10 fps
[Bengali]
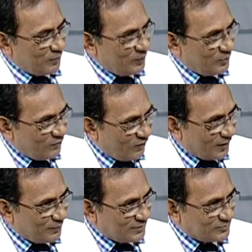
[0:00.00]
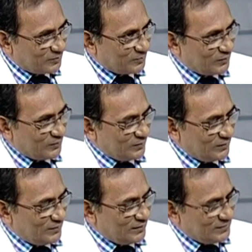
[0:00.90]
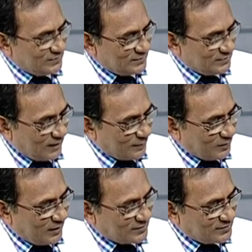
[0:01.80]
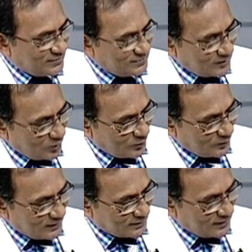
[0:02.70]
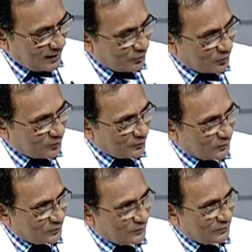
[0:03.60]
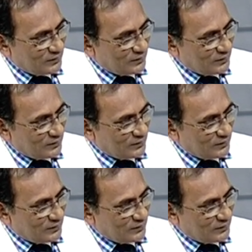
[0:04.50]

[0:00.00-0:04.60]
বিভিন্ন ফাইবার জমলো তারপরে আস্তে আস্তে তার উপরে একটা আবরণ পড়লো